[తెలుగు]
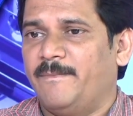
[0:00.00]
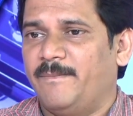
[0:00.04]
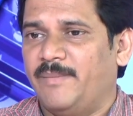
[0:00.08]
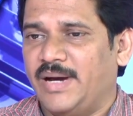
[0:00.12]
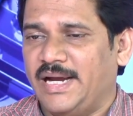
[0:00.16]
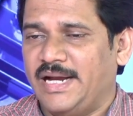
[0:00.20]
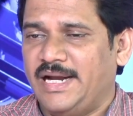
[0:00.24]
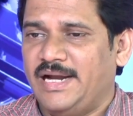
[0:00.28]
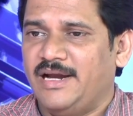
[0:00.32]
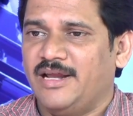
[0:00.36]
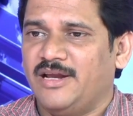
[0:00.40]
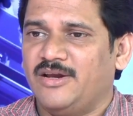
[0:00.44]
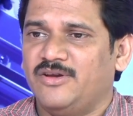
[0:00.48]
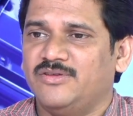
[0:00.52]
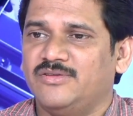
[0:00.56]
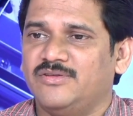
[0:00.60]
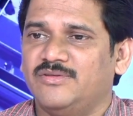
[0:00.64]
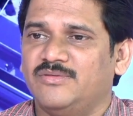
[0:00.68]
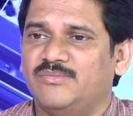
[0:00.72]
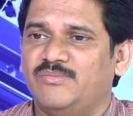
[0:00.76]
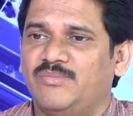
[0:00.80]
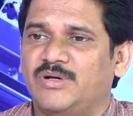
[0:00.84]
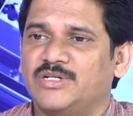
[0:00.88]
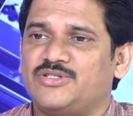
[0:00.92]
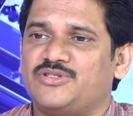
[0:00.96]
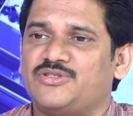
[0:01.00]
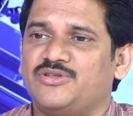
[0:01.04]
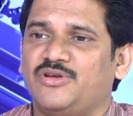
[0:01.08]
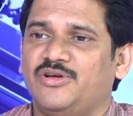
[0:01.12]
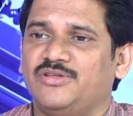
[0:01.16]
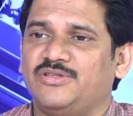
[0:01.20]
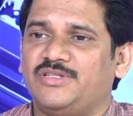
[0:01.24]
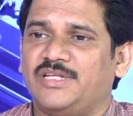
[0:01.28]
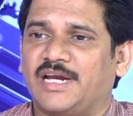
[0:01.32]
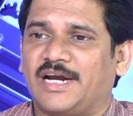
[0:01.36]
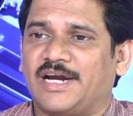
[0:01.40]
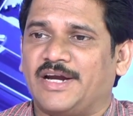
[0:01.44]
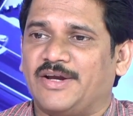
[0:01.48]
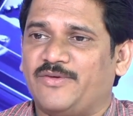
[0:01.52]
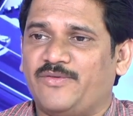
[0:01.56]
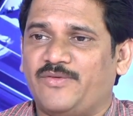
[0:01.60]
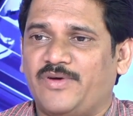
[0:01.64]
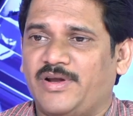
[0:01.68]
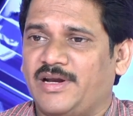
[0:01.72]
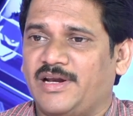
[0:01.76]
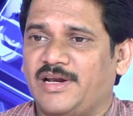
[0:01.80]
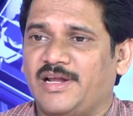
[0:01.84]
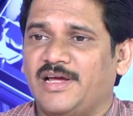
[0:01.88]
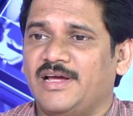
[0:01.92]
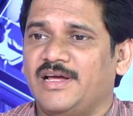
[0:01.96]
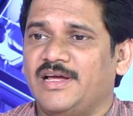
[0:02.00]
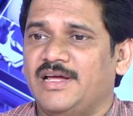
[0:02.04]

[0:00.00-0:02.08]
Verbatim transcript: మహిళలు బస్సులో తిరగడం వలన